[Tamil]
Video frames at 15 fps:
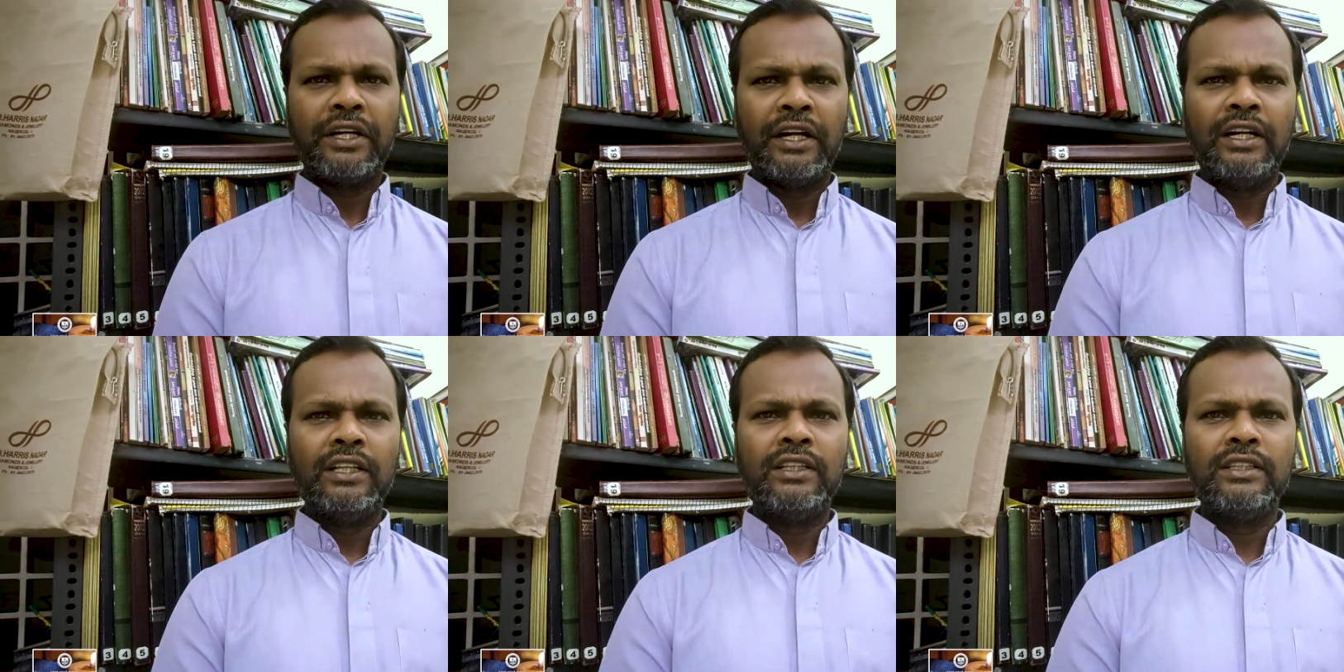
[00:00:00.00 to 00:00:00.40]

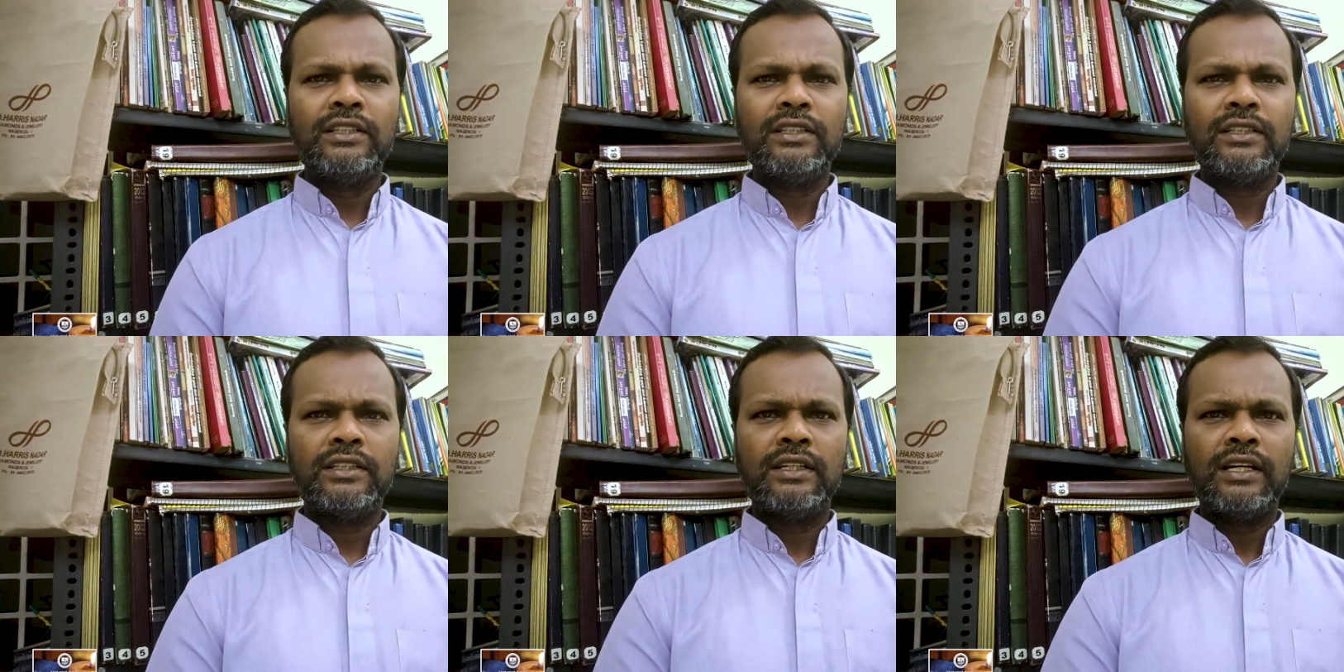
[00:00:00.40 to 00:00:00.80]
எழுந்து
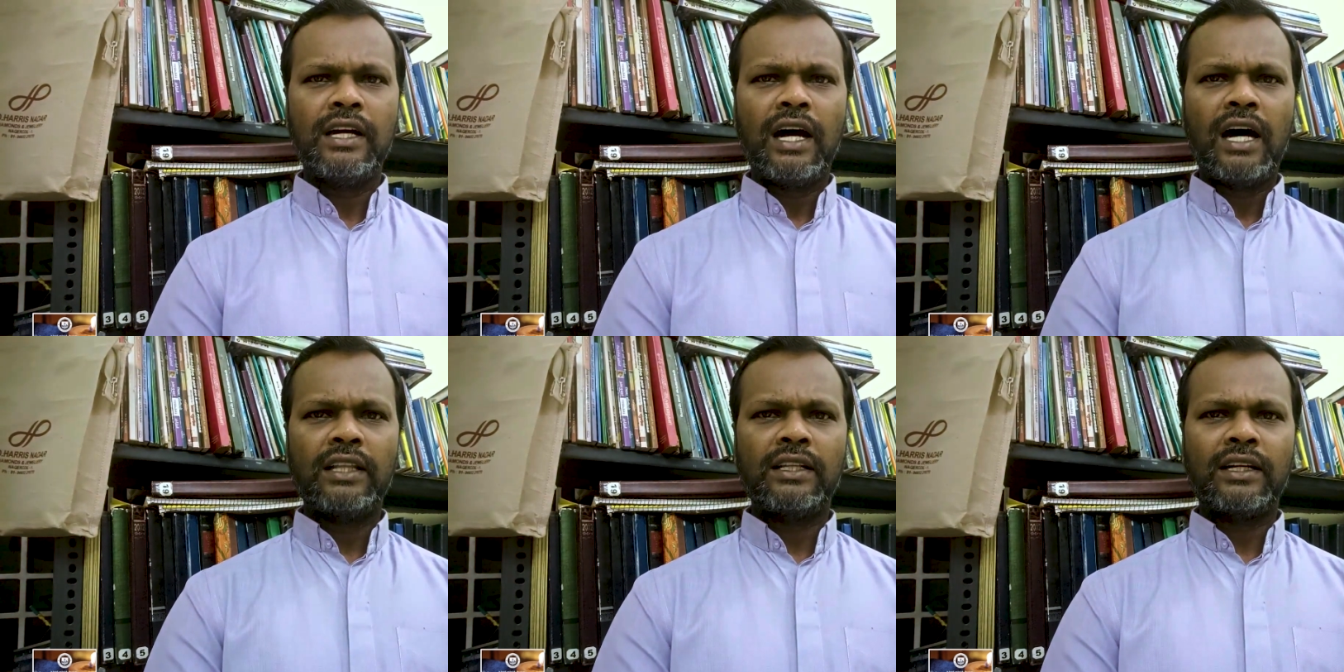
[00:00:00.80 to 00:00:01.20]

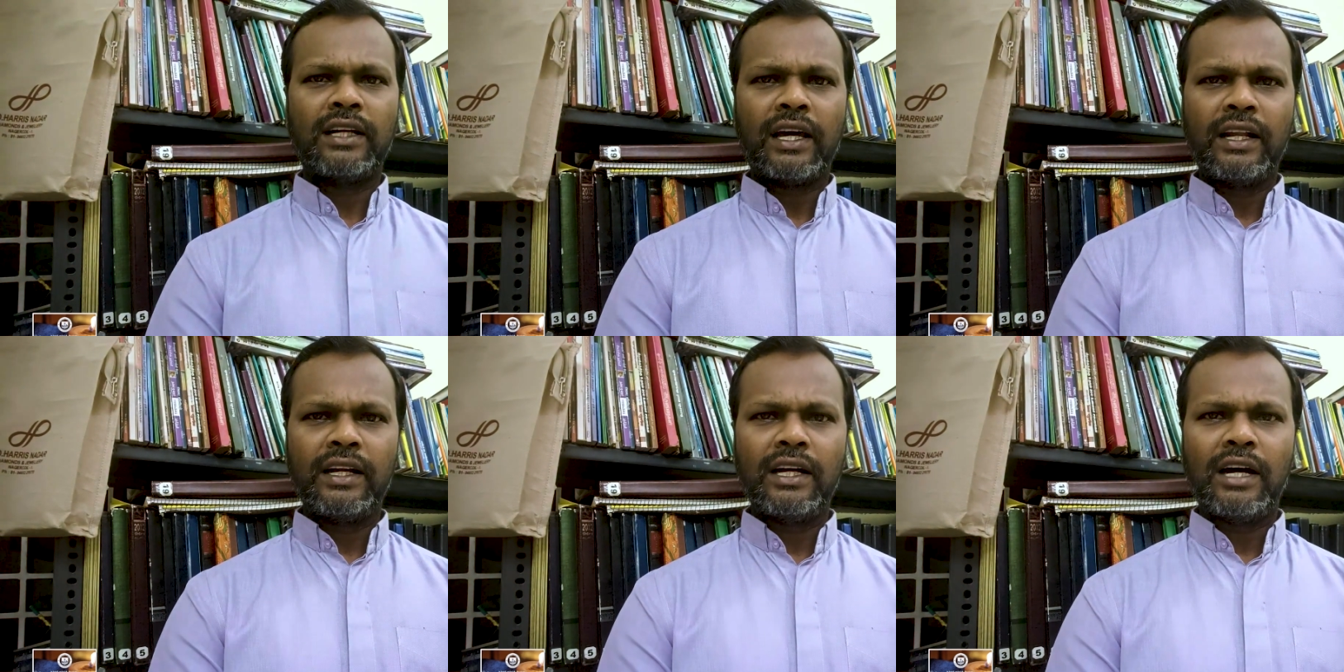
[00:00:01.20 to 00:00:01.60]
அதற்கு
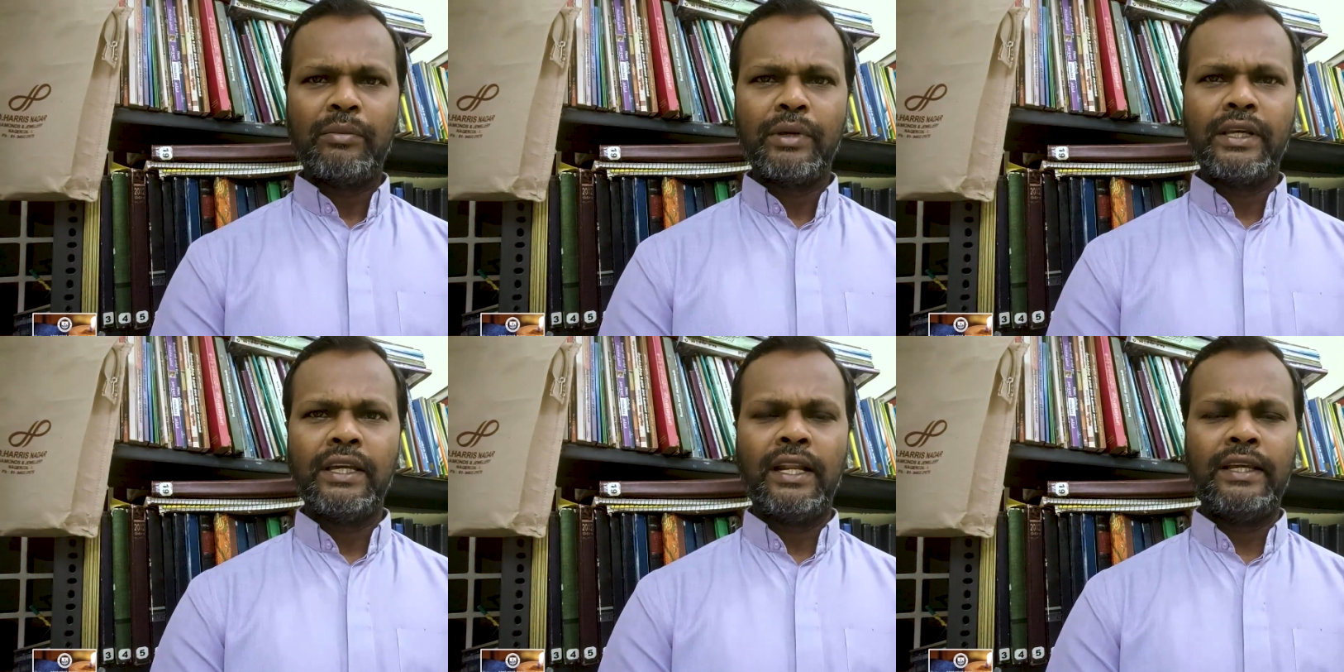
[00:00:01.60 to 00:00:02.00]

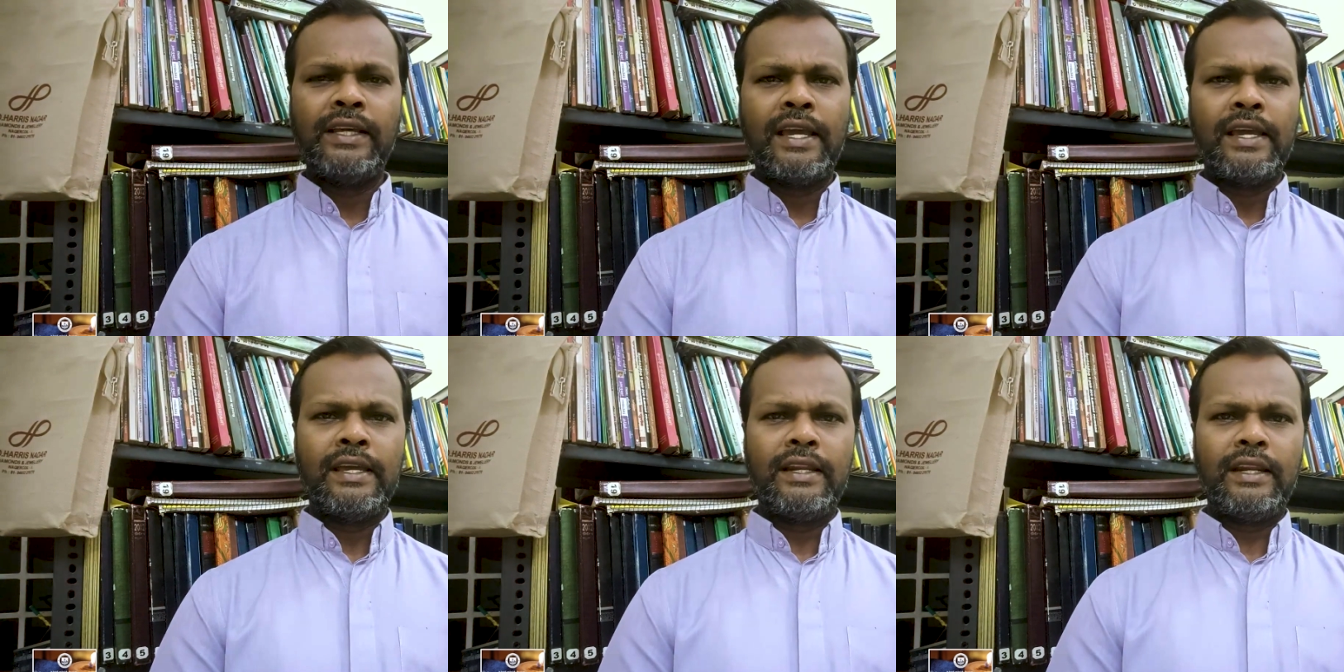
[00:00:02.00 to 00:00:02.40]

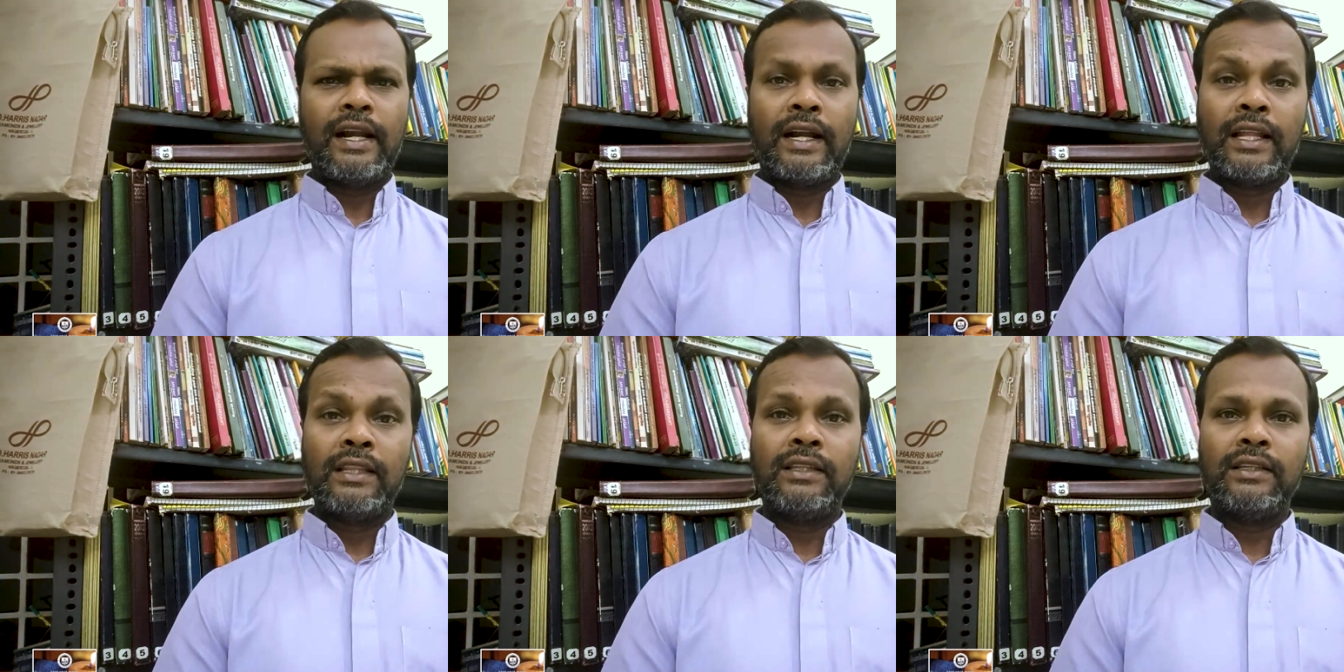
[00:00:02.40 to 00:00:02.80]
அருகாமையிலேயே
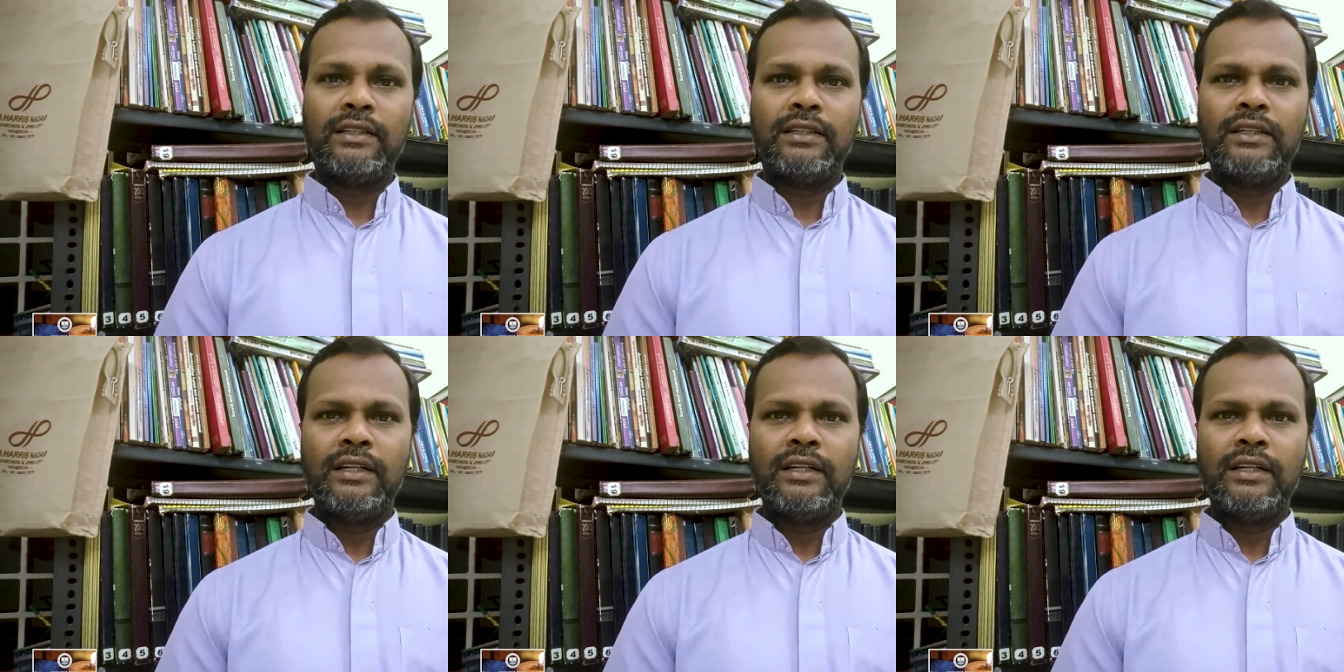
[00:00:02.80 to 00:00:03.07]
நடந்து